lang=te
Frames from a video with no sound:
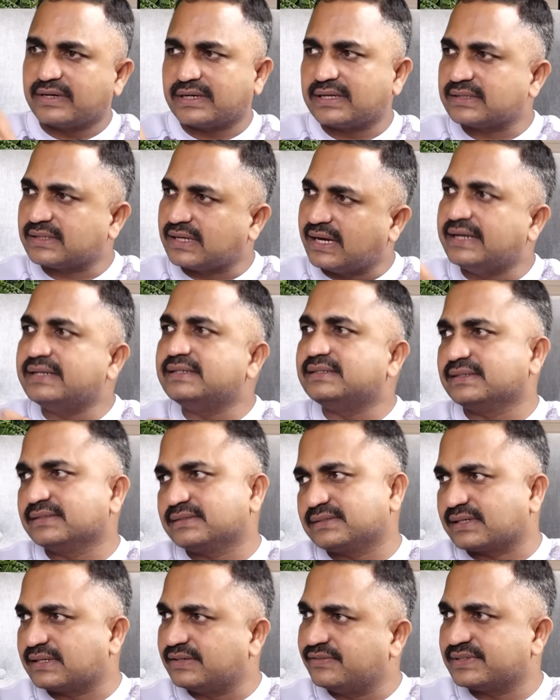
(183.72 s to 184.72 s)
వరకు అయితే హైట్
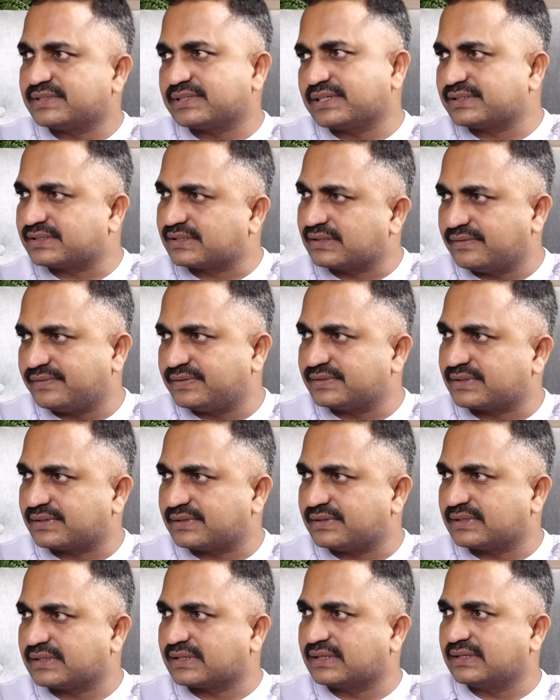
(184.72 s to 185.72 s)
చేస్తారు ఇన్వెస్టిగేషన్
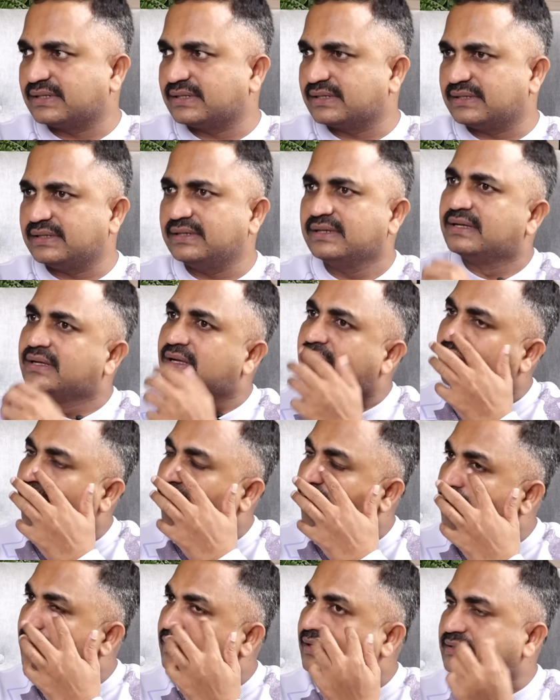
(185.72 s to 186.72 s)
ఆఫీసర్ ఎందుకంటే hmm.
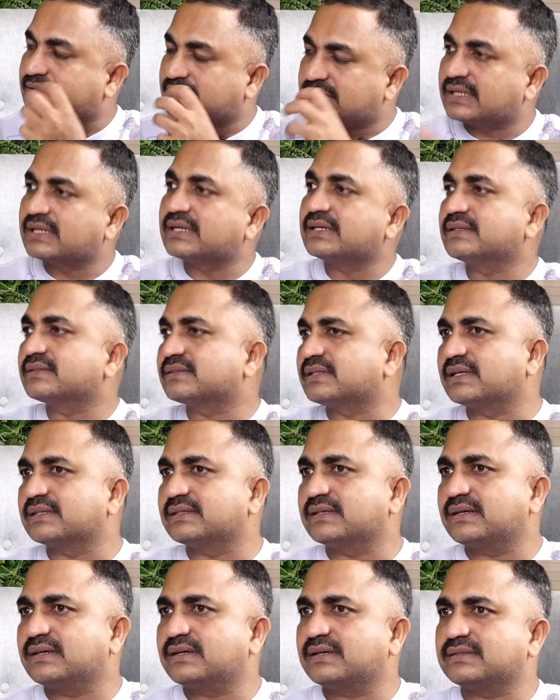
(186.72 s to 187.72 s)
వాళ్ళు ఖచ్చితంగా
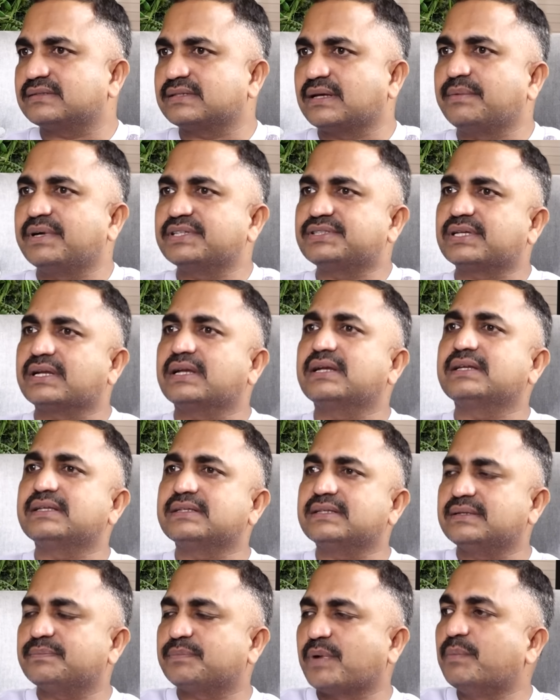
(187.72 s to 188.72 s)
సమాచారాన్ని
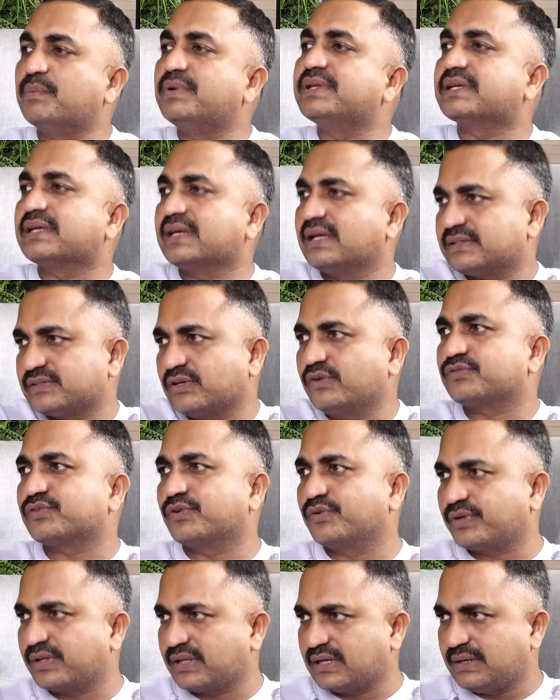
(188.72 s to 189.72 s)
పబ్లిక్ ఇవ్వాల్సిన
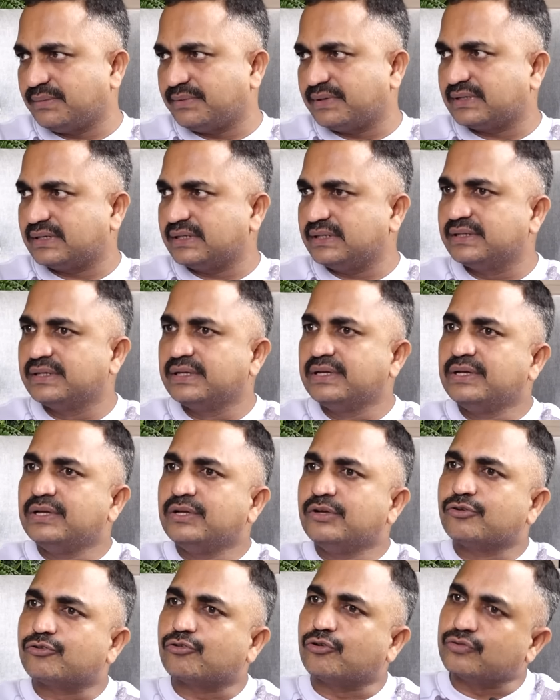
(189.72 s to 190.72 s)
అవసరం ఉంటుంది కాబట్టి
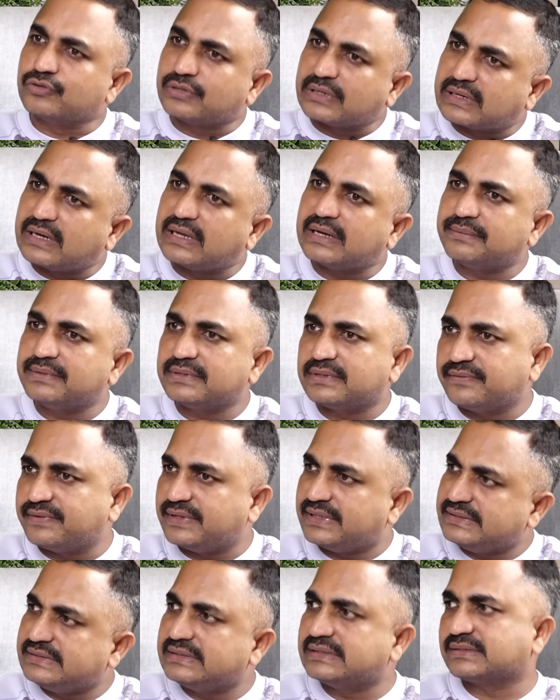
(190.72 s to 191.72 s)
కొంతకాలం అయితే
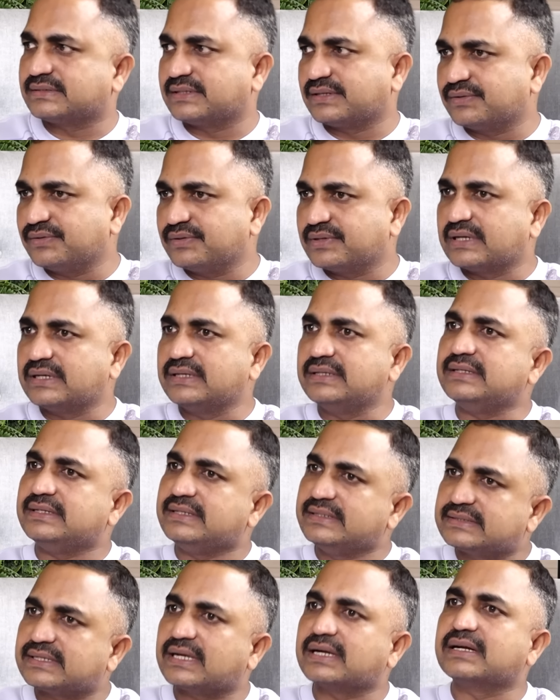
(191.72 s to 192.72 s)
వెయిట్ చేస్తారు కానీ
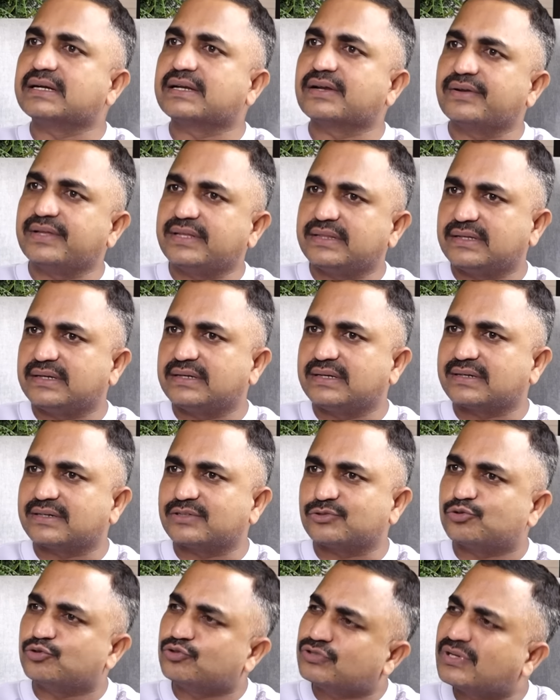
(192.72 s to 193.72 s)
ఈ సంఘటనలో ఏంటంటే
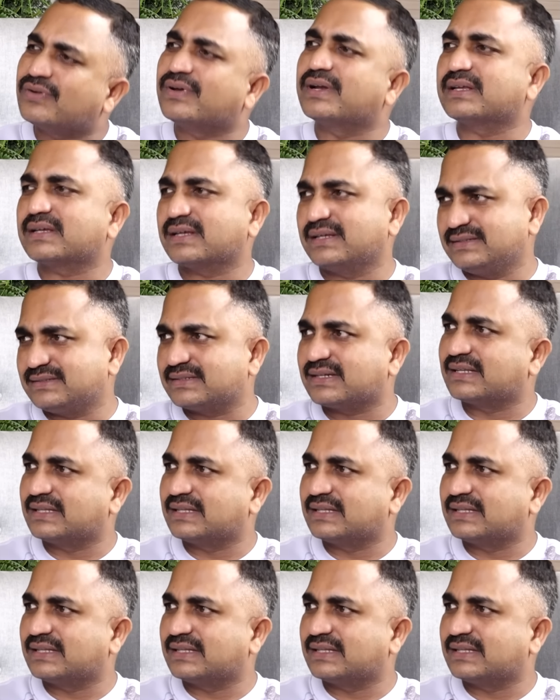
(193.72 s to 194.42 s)
అక్కడ చూసే వాళ్ళకి ఈజీగా